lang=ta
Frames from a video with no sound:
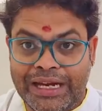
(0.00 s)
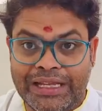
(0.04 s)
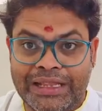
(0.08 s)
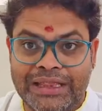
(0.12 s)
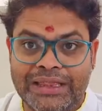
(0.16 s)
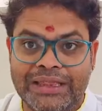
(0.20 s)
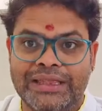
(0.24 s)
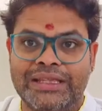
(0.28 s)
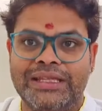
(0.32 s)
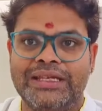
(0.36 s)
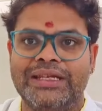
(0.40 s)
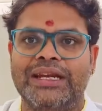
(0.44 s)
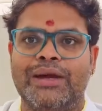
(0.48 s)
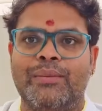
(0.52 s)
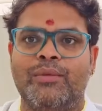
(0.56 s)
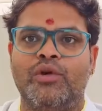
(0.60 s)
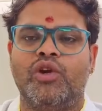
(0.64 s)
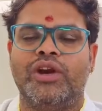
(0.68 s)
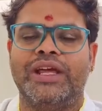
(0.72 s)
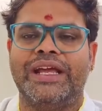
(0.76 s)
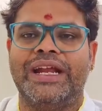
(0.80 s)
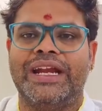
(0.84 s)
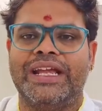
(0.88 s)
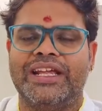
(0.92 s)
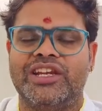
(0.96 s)
எழுந்து
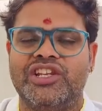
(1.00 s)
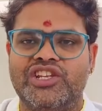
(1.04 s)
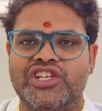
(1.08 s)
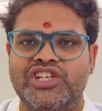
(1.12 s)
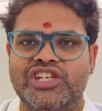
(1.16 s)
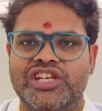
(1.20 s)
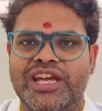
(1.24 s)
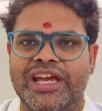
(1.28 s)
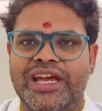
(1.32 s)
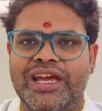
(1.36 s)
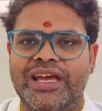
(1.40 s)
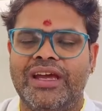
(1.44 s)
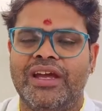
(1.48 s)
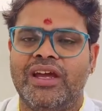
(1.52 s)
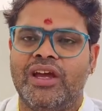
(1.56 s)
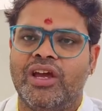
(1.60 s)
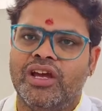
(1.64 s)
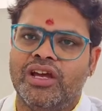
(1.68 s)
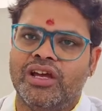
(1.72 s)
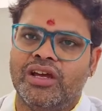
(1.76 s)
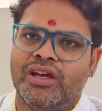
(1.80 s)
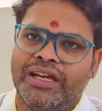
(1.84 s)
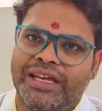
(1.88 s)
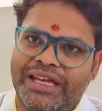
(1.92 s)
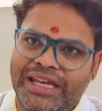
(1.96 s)
நம்மளோட எனர்ஜியை
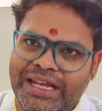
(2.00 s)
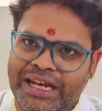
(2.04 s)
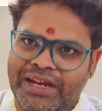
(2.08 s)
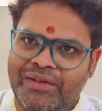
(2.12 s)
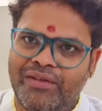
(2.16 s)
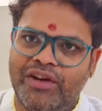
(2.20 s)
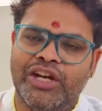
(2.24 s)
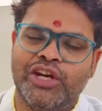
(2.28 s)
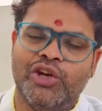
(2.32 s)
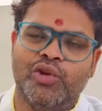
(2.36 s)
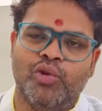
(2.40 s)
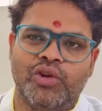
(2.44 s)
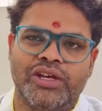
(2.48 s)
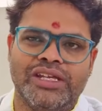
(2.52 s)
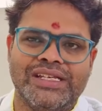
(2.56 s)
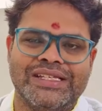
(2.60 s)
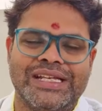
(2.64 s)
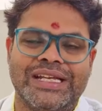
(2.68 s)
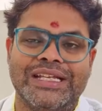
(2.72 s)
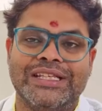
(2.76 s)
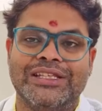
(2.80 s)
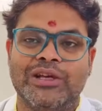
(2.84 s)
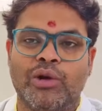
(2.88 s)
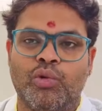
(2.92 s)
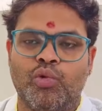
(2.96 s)
இறைவனை நோக்கி
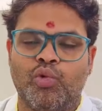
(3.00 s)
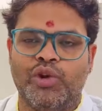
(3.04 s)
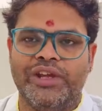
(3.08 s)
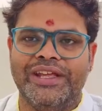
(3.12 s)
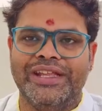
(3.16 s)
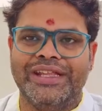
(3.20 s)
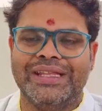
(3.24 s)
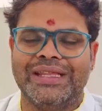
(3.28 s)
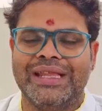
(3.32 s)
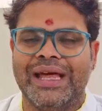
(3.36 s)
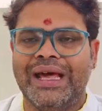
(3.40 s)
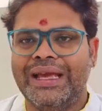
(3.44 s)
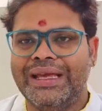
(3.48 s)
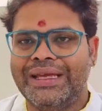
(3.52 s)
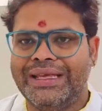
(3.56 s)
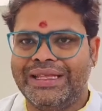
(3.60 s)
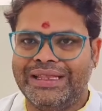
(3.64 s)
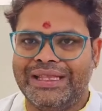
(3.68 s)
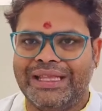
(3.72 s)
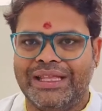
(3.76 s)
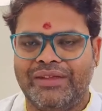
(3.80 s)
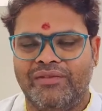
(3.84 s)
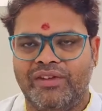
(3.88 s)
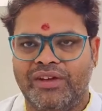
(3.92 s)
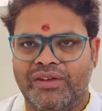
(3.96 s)
செலுத்தக்கூடியதுதான்
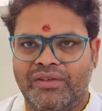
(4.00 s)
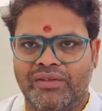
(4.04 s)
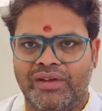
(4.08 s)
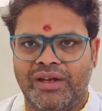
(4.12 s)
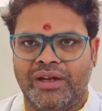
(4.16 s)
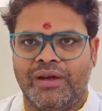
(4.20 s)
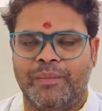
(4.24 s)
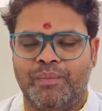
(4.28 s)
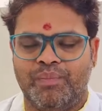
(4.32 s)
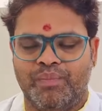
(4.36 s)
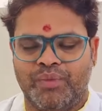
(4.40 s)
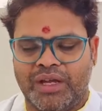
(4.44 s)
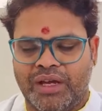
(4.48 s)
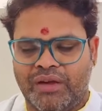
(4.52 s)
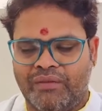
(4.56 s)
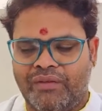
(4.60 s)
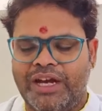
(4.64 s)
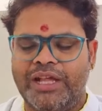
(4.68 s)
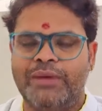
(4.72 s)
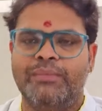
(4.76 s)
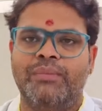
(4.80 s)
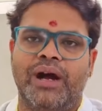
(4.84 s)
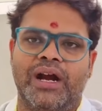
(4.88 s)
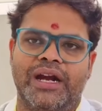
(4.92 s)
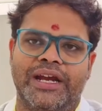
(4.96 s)
இந்த
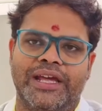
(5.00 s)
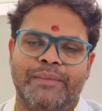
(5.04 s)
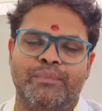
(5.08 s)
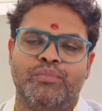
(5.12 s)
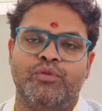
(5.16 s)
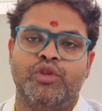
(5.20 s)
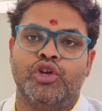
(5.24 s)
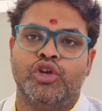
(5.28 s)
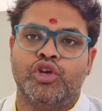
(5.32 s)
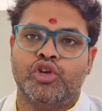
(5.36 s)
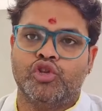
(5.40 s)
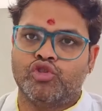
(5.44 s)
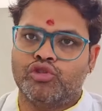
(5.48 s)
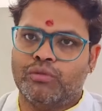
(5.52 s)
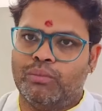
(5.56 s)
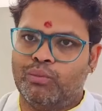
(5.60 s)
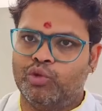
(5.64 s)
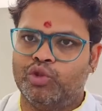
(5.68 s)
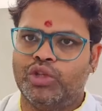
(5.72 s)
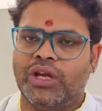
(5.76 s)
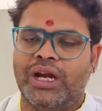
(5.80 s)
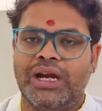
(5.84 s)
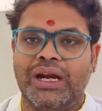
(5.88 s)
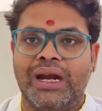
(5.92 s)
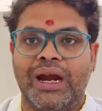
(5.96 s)
வழிபாடு ஸோ
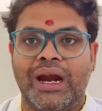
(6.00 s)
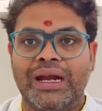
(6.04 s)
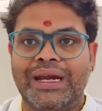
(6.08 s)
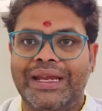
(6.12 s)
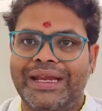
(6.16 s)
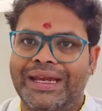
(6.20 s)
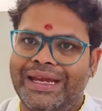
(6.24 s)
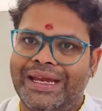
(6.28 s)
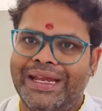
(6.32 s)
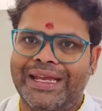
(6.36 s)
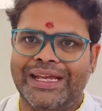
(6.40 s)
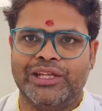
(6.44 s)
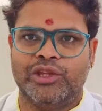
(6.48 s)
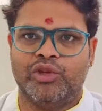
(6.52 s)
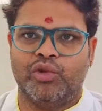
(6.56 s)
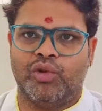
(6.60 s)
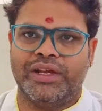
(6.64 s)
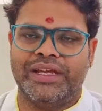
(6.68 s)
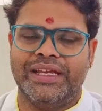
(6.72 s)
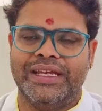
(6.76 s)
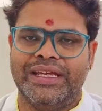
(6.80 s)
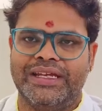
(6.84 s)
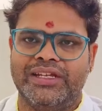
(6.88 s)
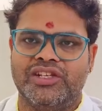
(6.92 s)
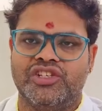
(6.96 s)
முதல் நாள் இன்னைக்கு
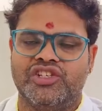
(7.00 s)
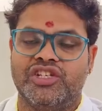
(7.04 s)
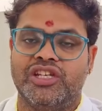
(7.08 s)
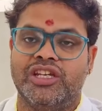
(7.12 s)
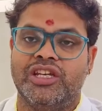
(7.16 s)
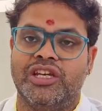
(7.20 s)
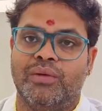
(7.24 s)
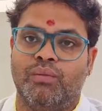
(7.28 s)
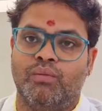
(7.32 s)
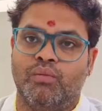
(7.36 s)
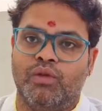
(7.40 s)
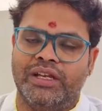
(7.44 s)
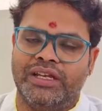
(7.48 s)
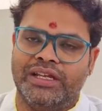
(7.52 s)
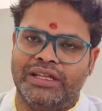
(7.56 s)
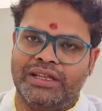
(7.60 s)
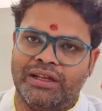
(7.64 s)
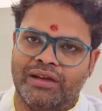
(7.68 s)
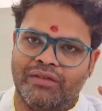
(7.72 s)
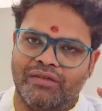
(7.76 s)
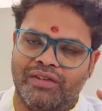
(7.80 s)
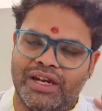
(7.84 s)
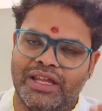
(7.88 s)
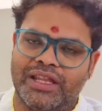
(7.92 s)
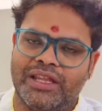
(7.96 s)
தொடங்கிடுச்சு
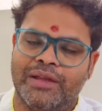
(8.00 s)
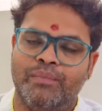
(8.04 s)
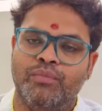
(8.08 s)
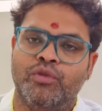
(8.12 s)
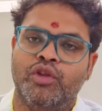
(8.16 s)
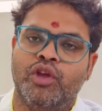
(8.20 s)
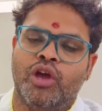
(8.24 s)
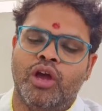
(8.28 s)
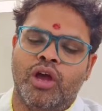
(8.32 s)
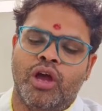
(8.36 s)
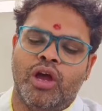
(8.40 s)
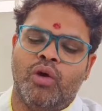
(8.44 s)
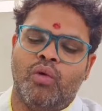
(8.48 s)
இந்த விரதம்